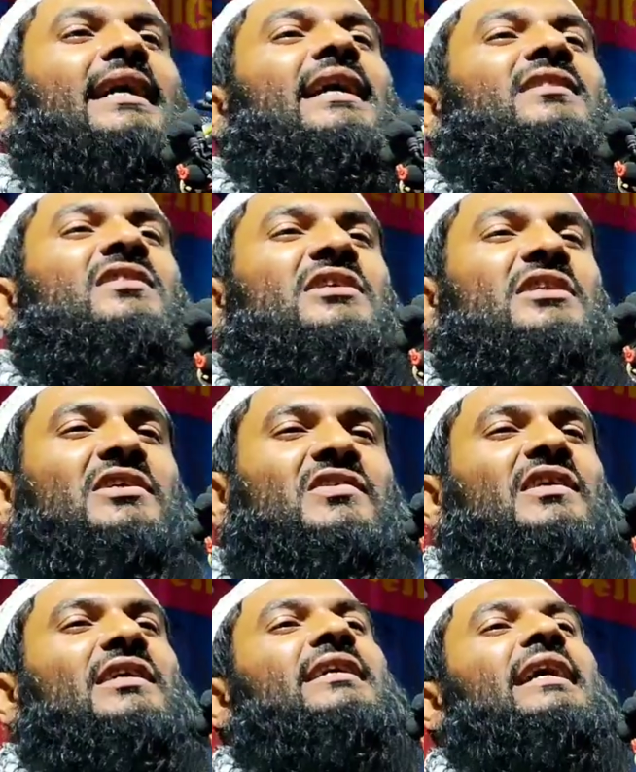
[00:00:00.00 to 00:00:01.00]
যারা
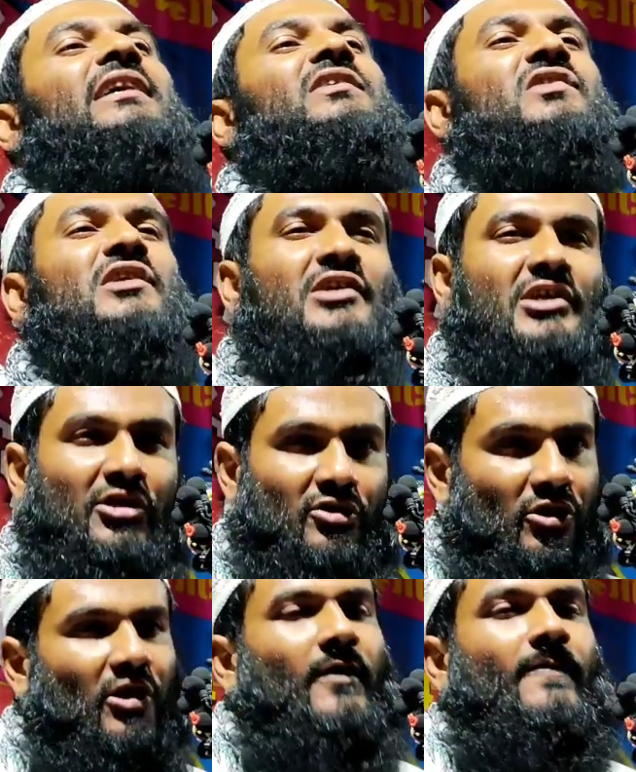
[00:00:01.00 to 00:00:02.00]
দিনী শিক্ষায়
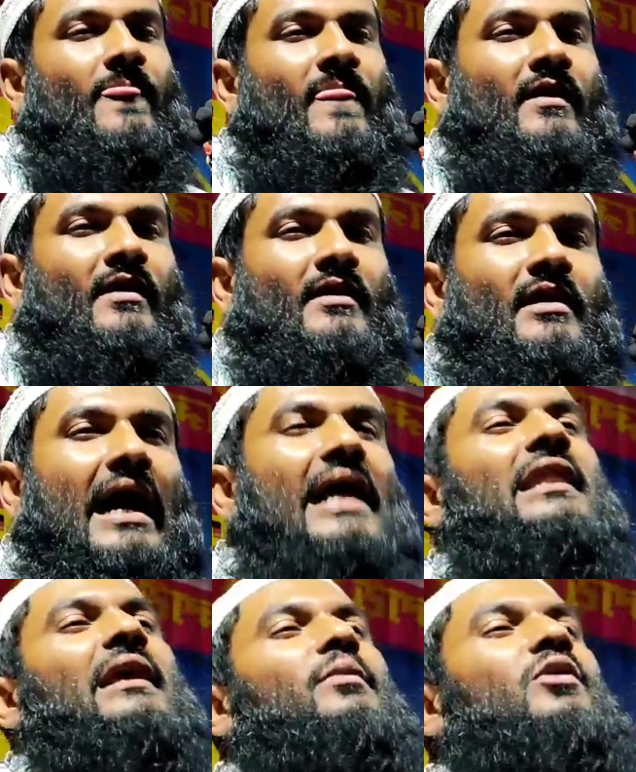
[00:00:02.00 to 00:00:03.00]
শিক্ষিত
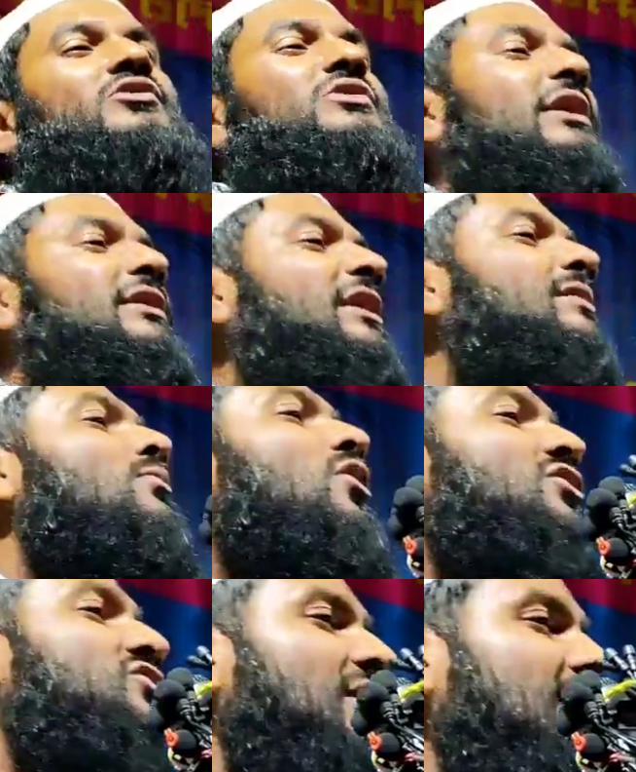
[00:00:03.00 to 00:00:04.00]
আল্লাহ বলছে এদের
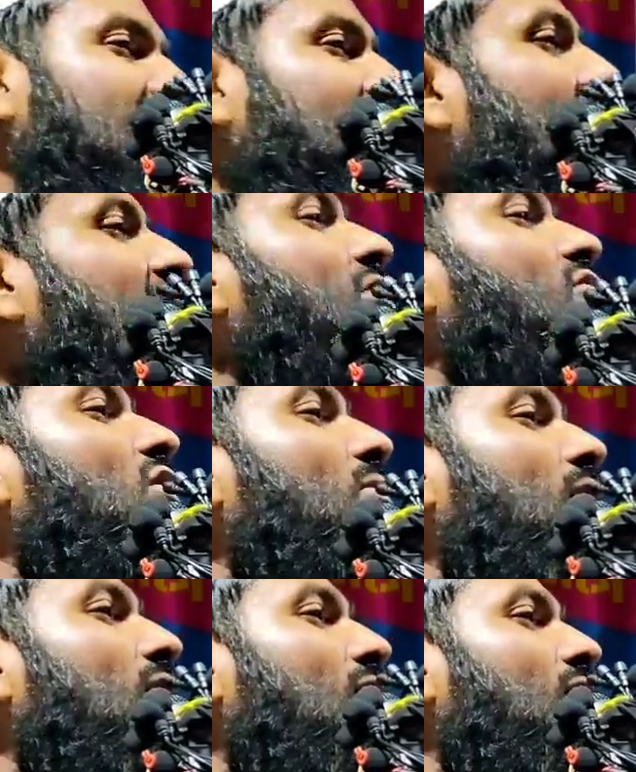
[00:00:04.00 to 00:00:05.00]
মর্যাদাকে কি
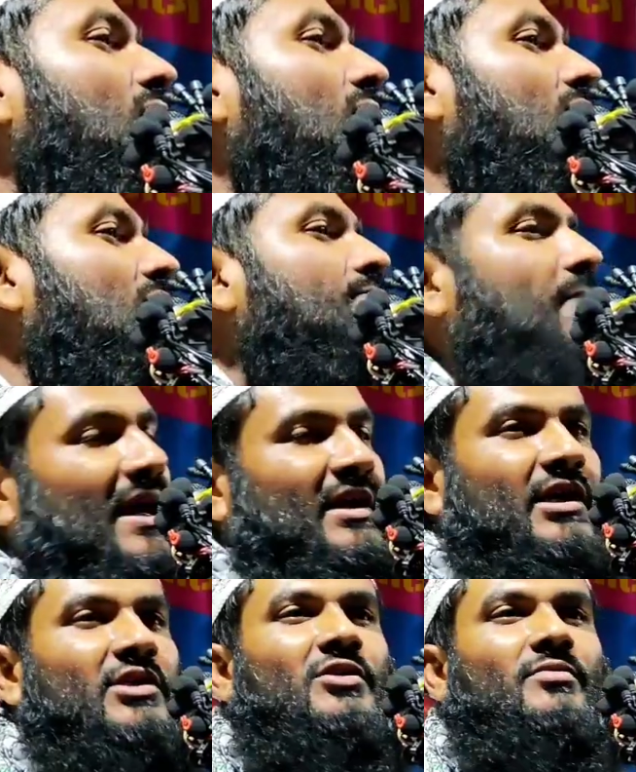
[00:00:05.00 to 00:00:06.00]
করব
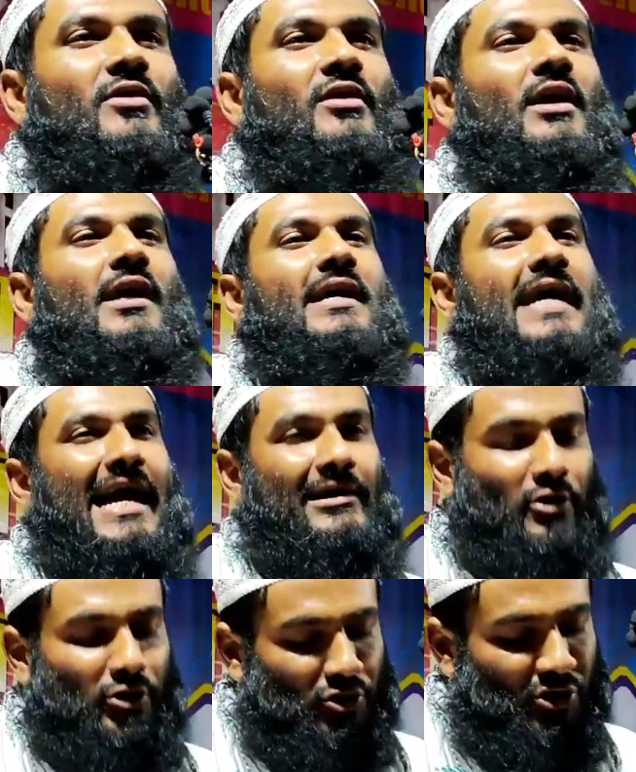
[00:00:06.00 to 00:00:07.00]
বাড়িয়ে দিব
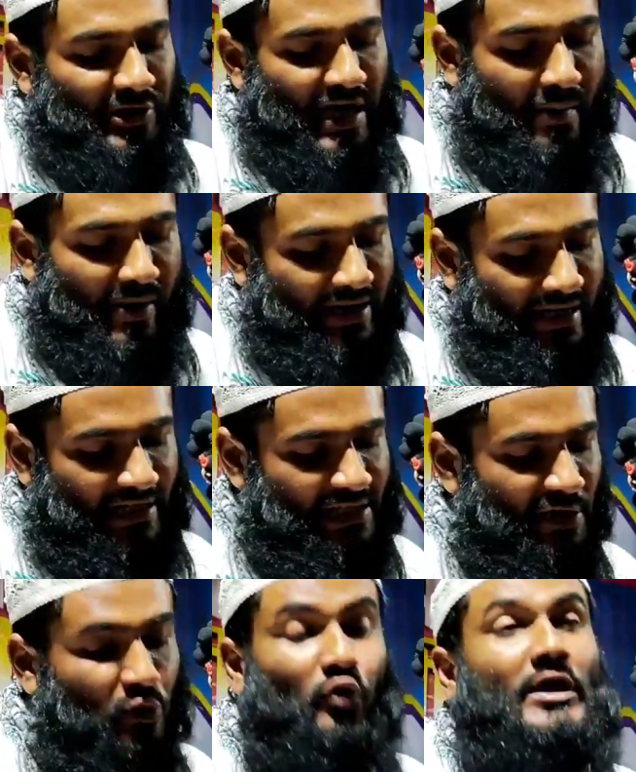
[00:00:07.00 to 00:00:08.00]
এখন যদি আমার
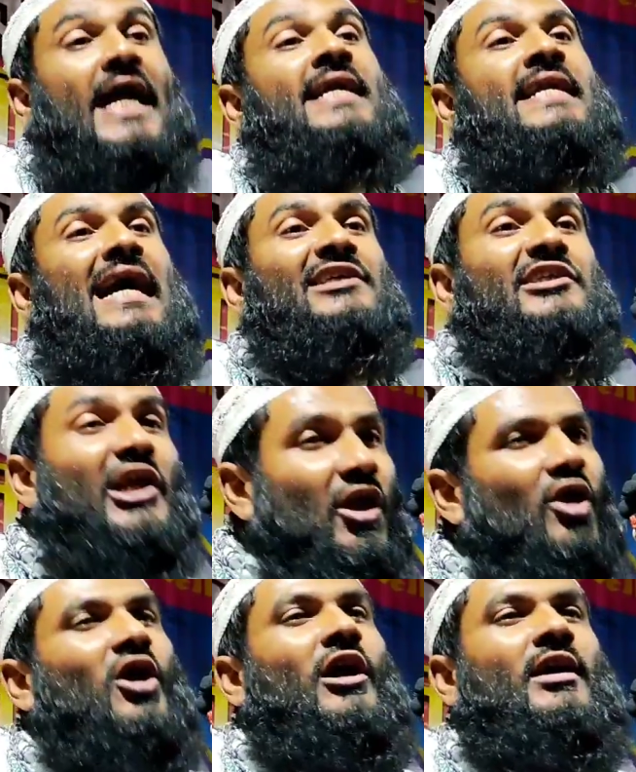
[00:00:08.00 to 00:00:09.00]
কাছে কোরআন
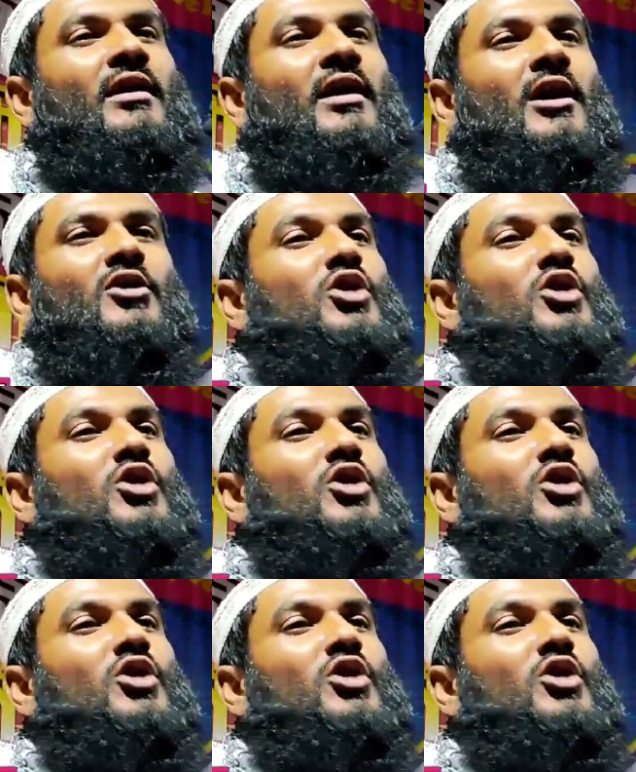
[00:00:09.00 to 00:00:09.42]
নাজিলও হয়